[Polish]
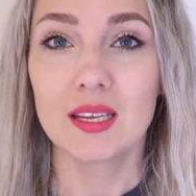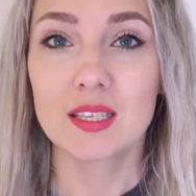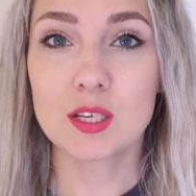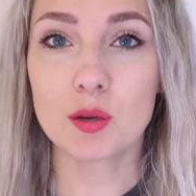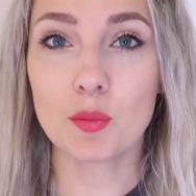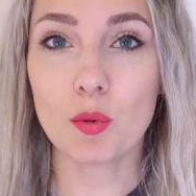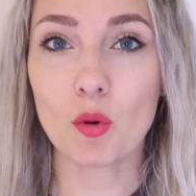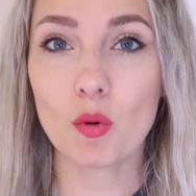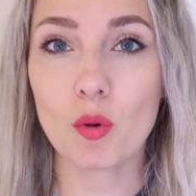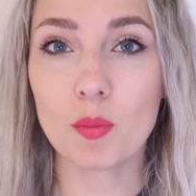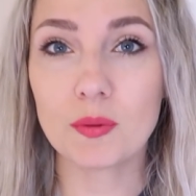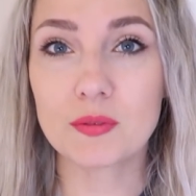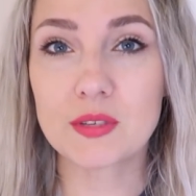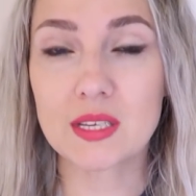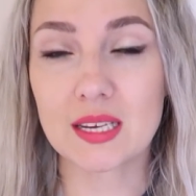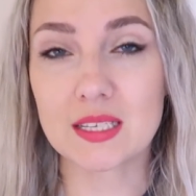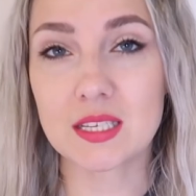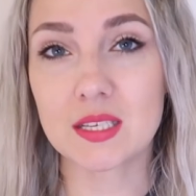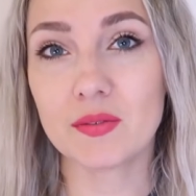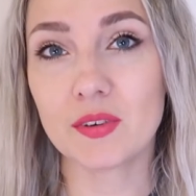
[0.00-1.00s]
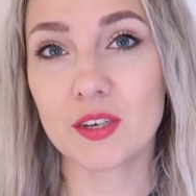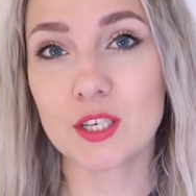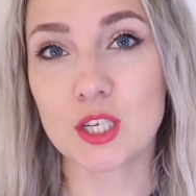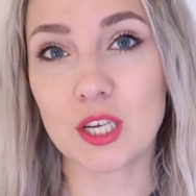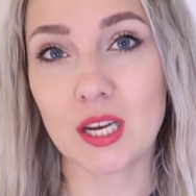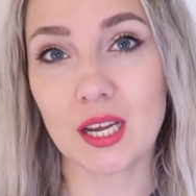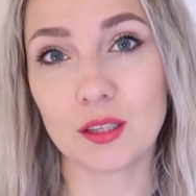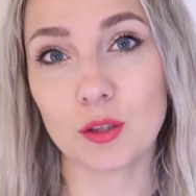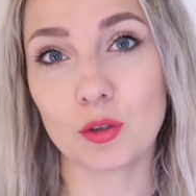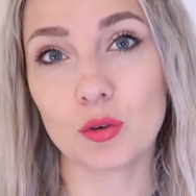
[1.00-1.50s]
co mogłoby wskazywać
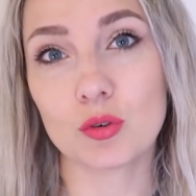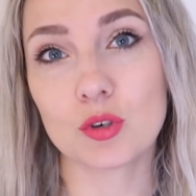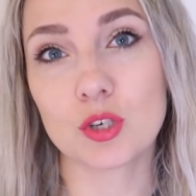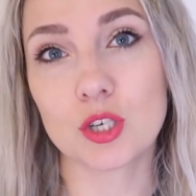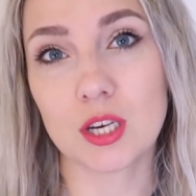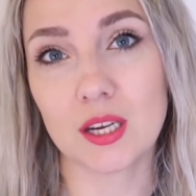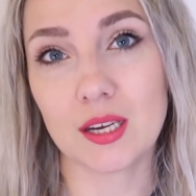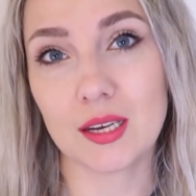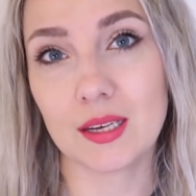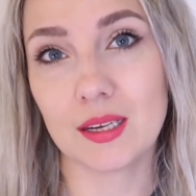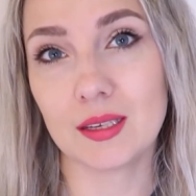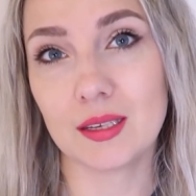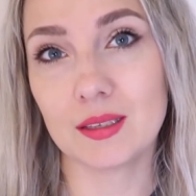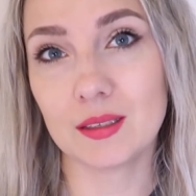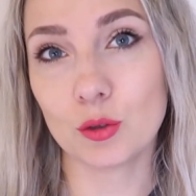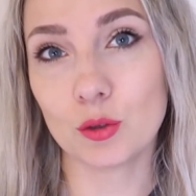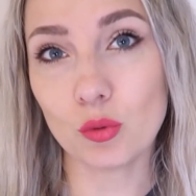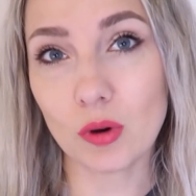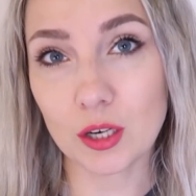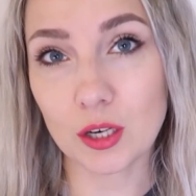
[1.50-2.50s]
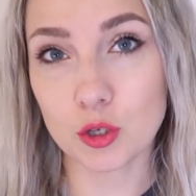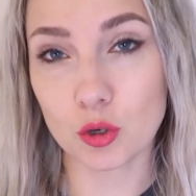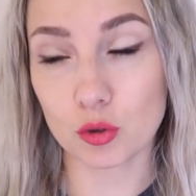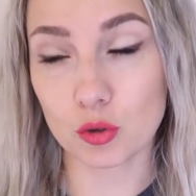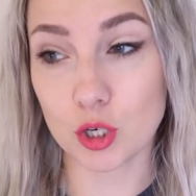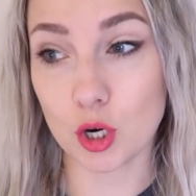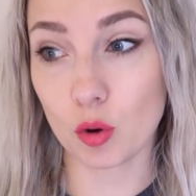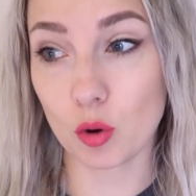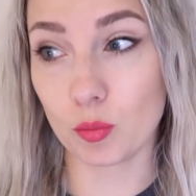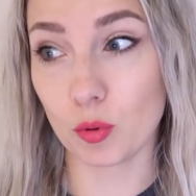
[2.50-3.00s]
na to, że druga
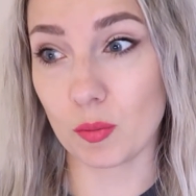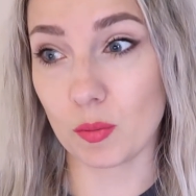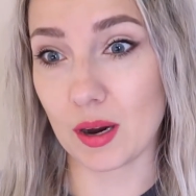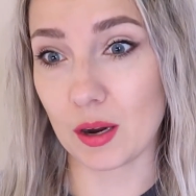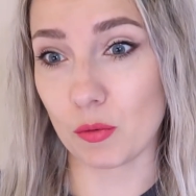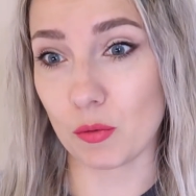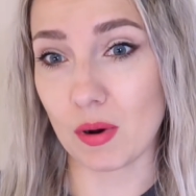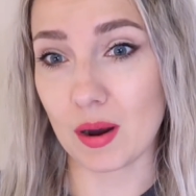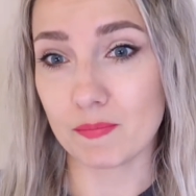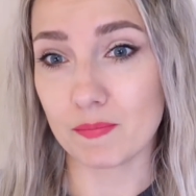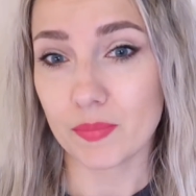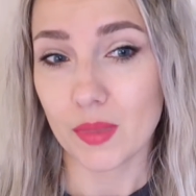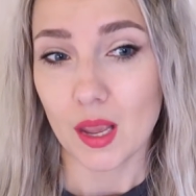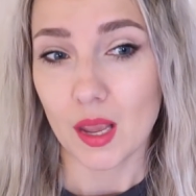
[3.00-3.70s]
ciąża obumarła.